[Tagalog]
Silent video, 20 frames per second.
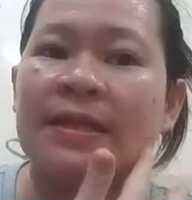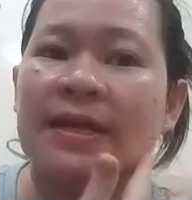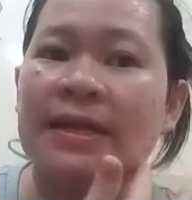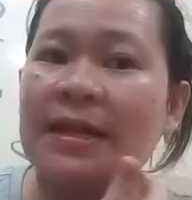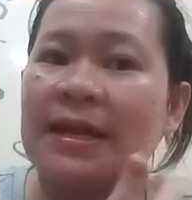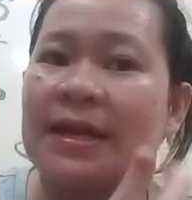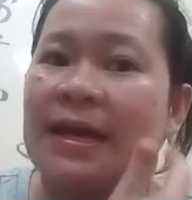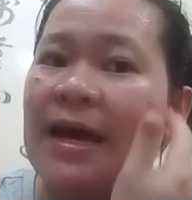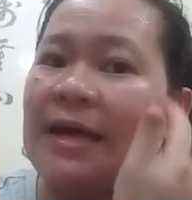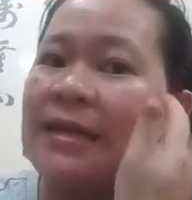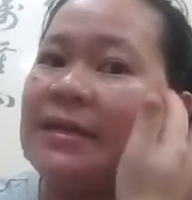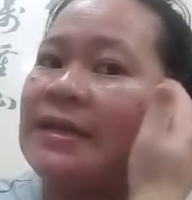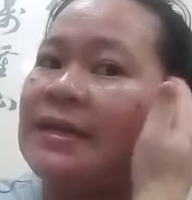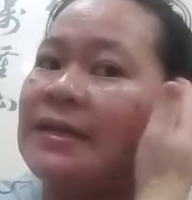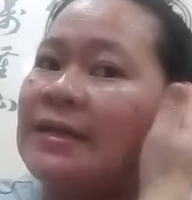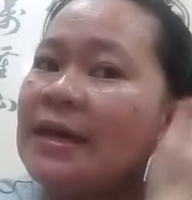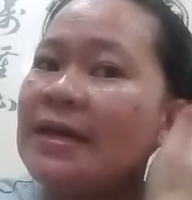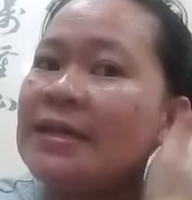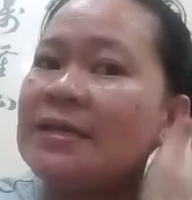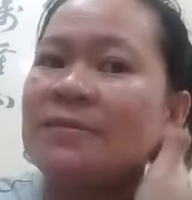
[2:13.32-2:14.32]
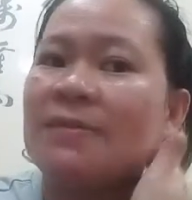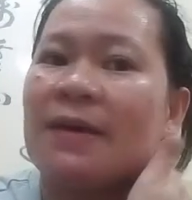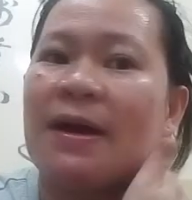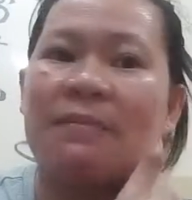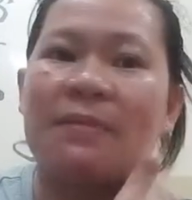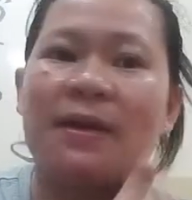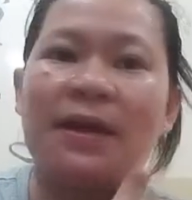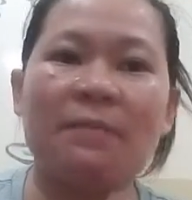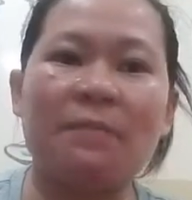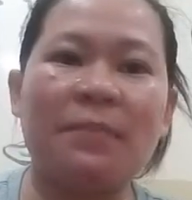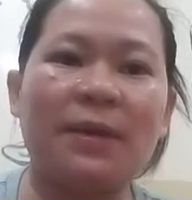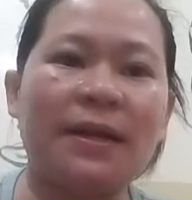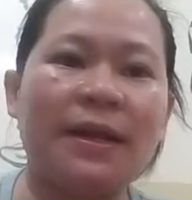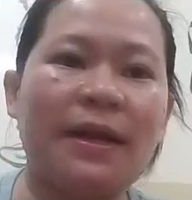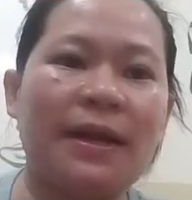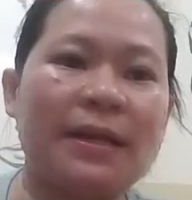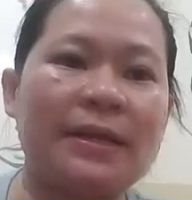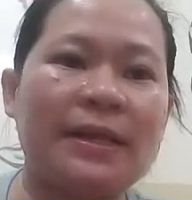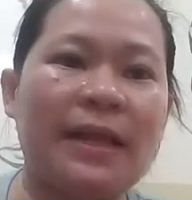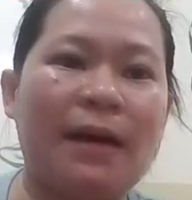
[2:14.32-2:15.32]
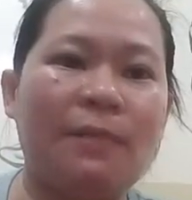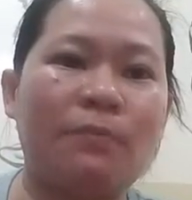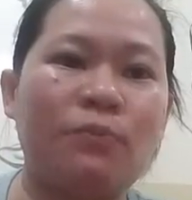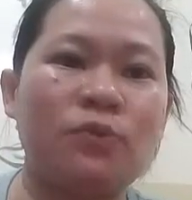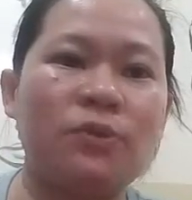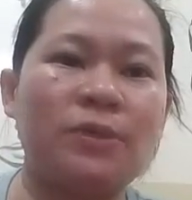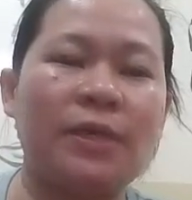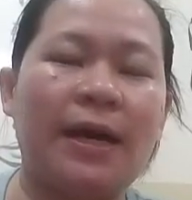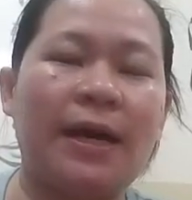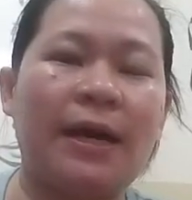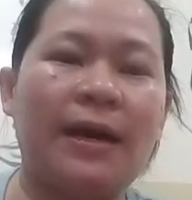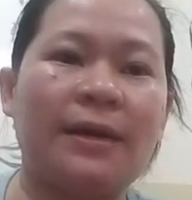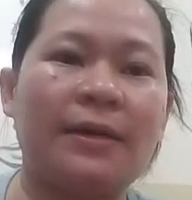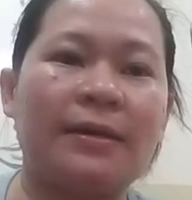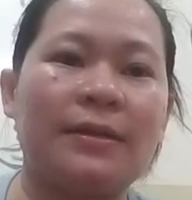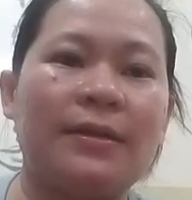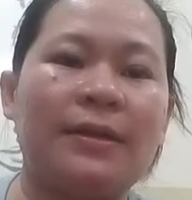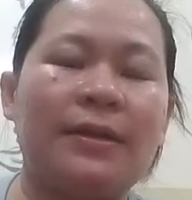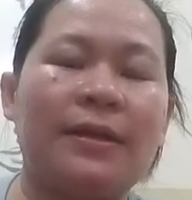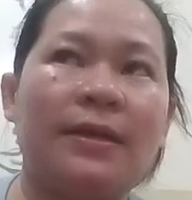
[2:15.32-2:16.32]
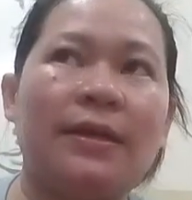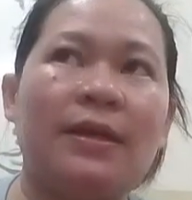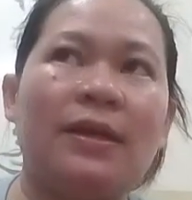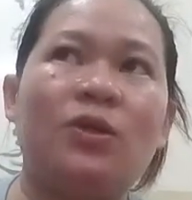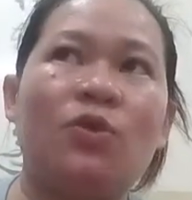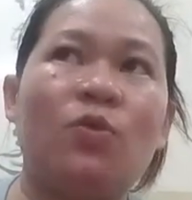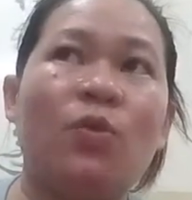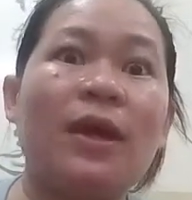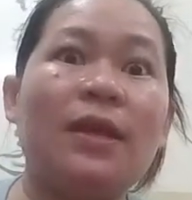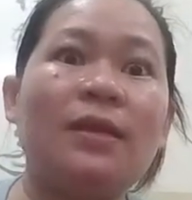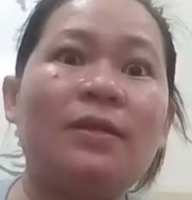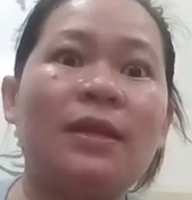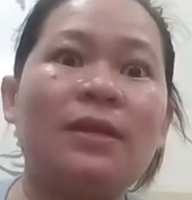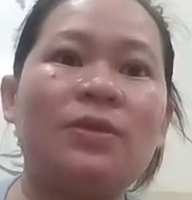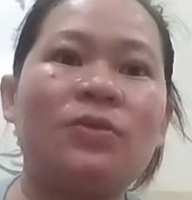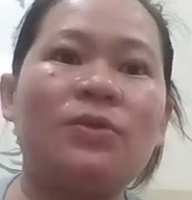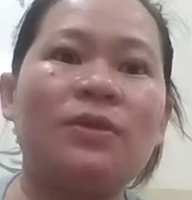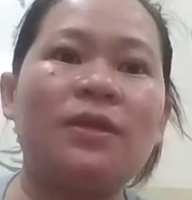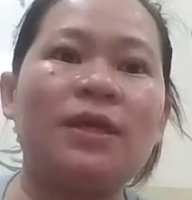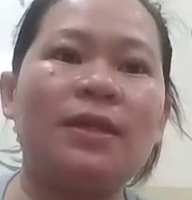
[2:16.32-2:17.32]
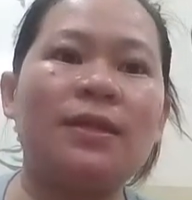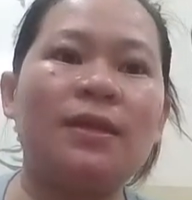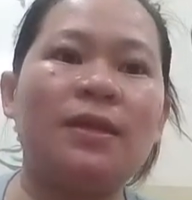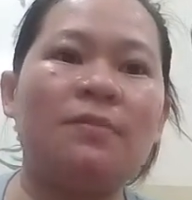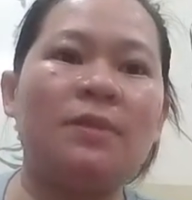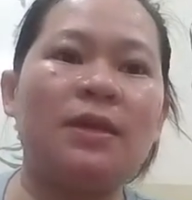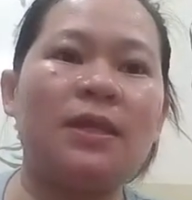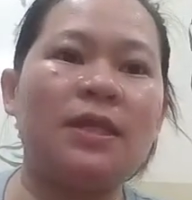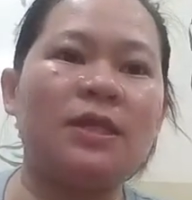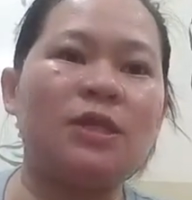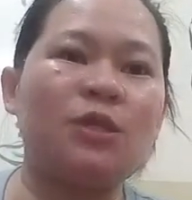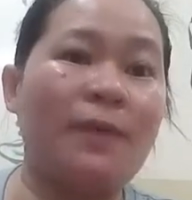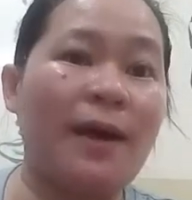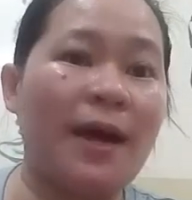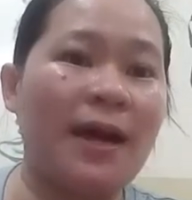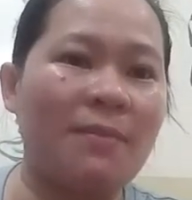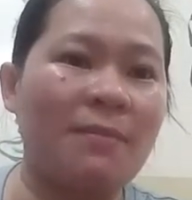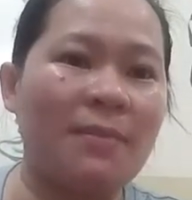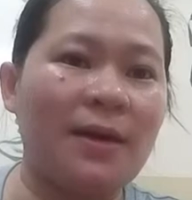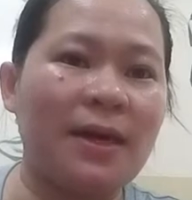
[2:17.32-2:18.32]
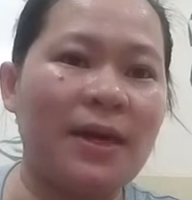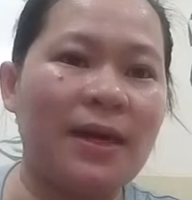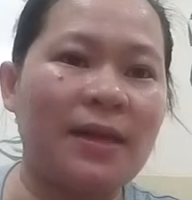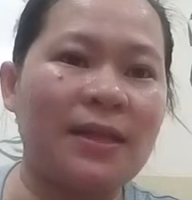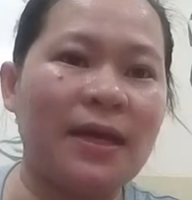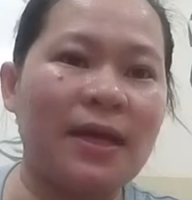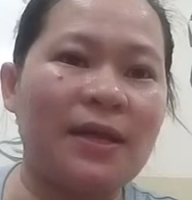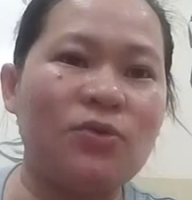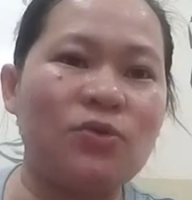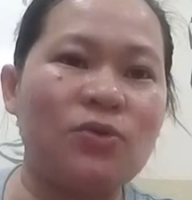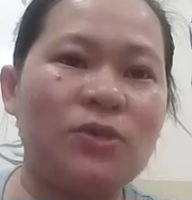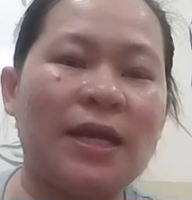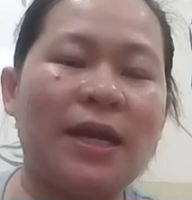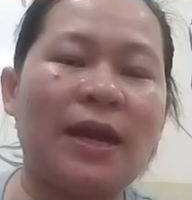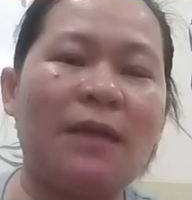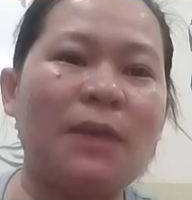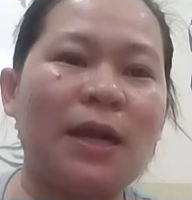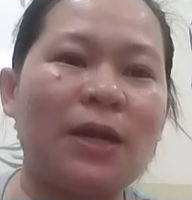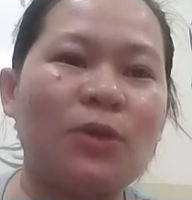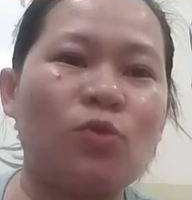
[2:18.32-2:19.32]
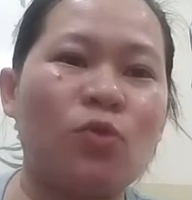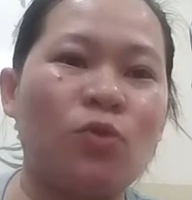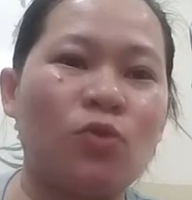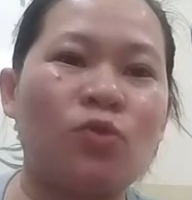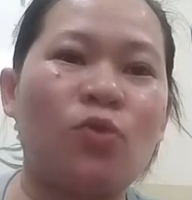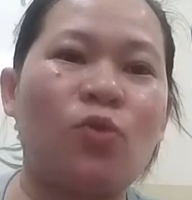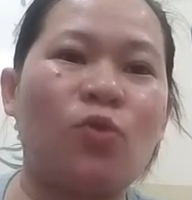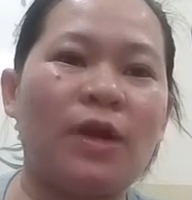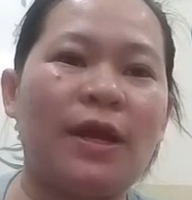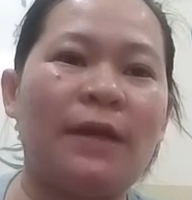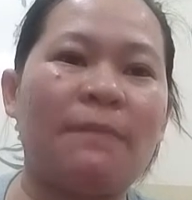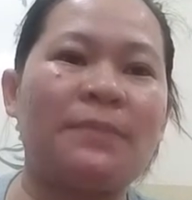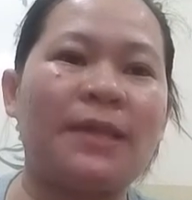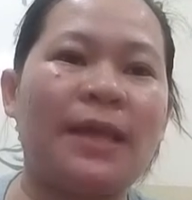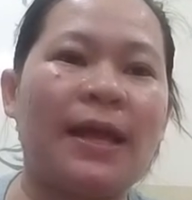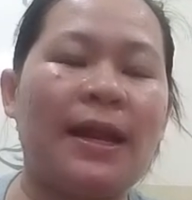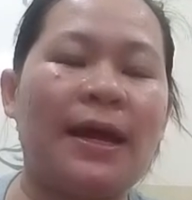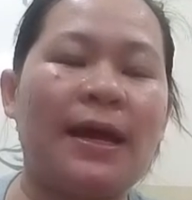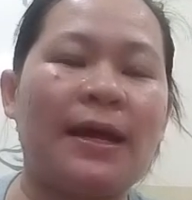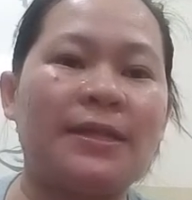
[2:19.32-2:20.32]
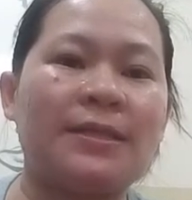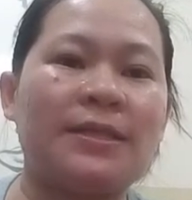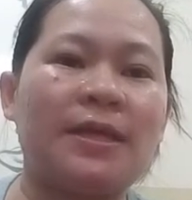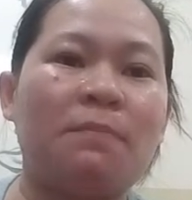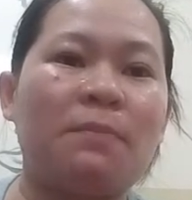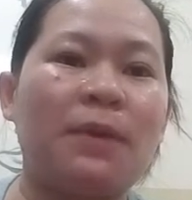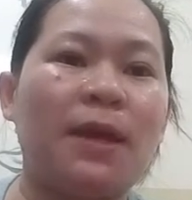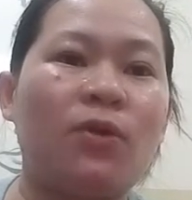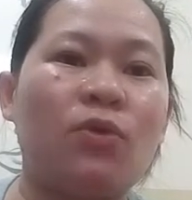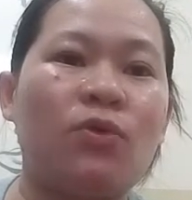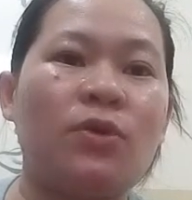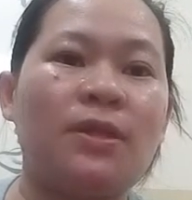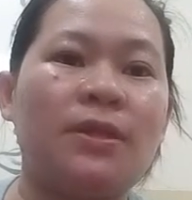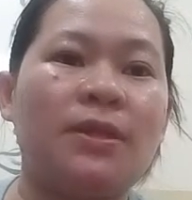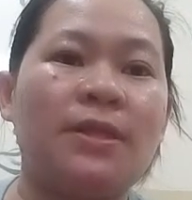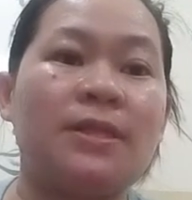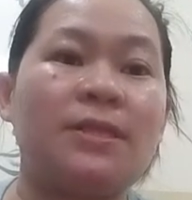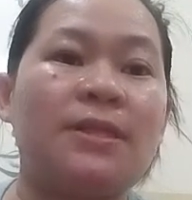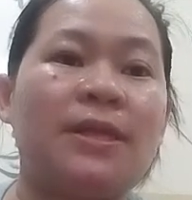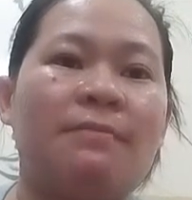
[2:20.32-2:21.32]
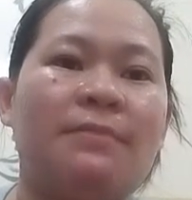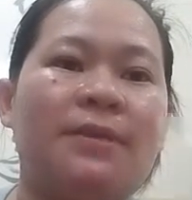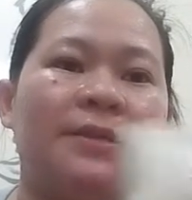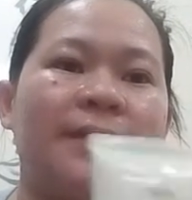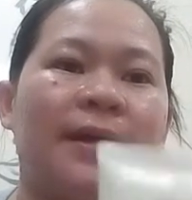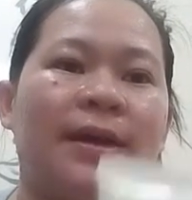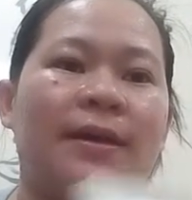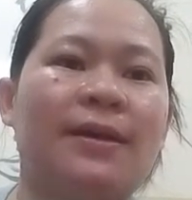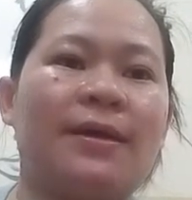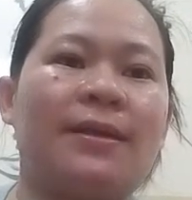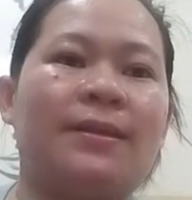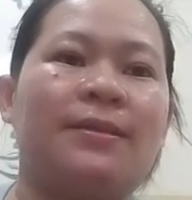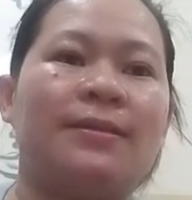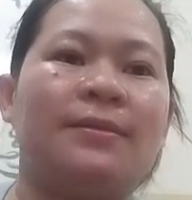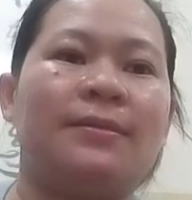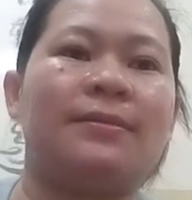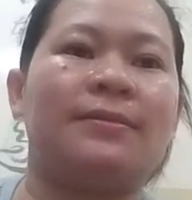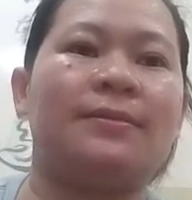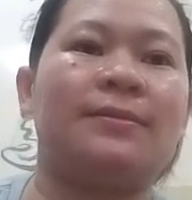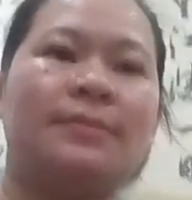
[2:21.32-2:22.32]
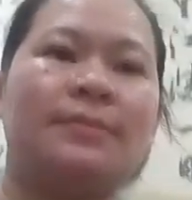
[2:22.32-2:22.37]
Tingnan natin guys mamaya pag nakatapos ang 20 to 30 minutes para makita nyo siya na magtutuklap talaga siya pero hindi siya masakit.